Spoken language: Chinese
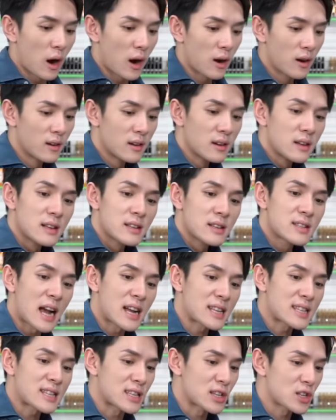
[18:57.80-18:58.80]
哇，
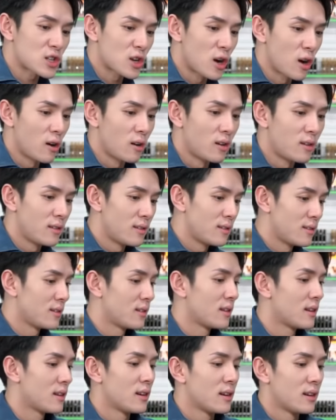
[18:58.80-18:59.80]
佳琪收，
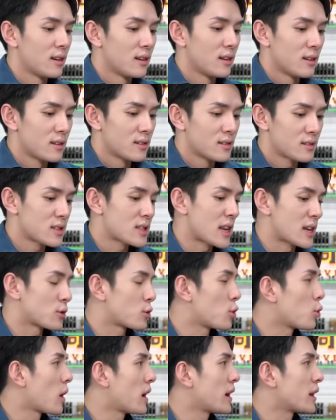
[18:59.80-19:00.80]
这才
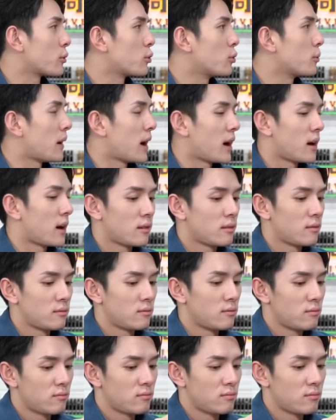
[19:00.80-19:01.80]
是公关礼物吗？
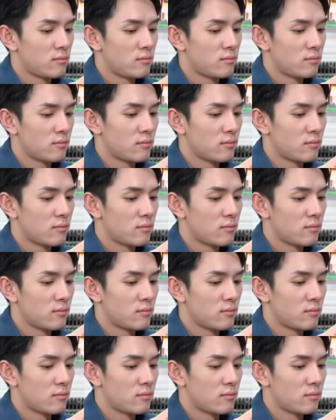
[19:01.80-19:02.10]
刚刚一